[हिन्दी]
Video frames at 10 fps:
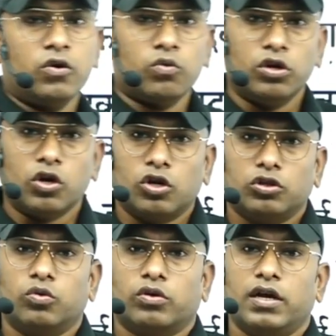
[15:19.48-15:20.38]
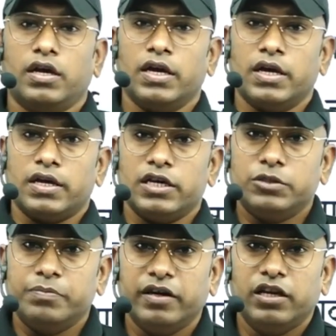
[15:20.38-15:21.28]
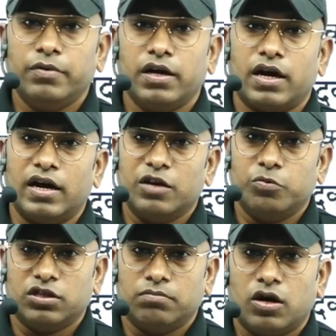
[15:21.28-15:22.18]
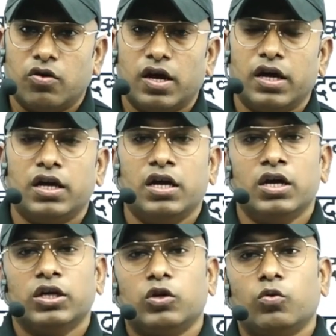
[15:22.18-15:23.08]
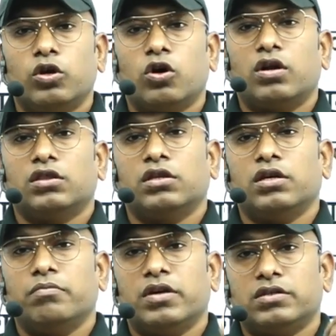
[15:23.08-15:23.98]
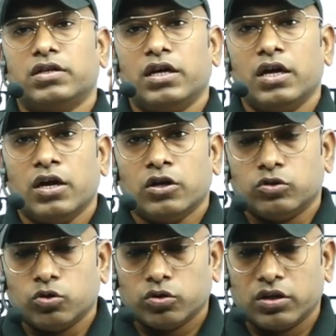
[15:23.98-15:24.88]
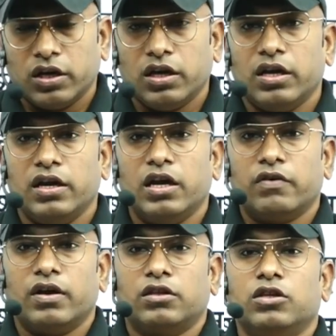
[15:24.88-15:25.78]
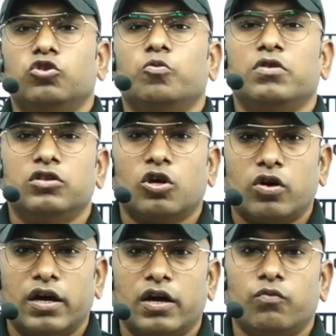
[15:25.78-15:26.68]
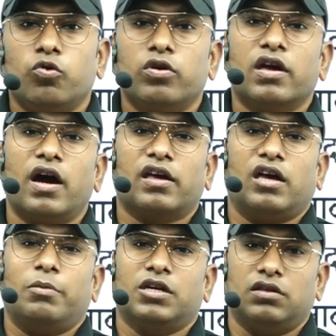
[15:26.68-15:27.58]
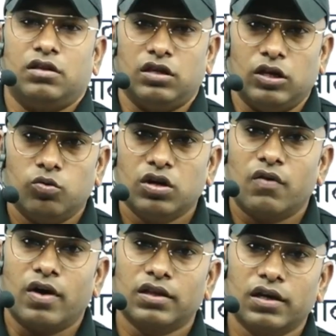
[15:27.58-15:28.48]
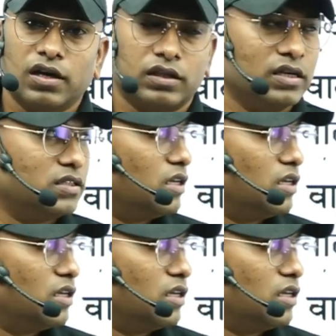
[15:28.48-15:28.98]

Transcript: उन नौ रत्नों के इस पीटी में आने की पूरी संभावना है कि वो नौ रत्न में से जो थे एक व्यक्ति जो भी नौ हैं वो क्या क्या बजाते थे उनका वादक क्या था जैसे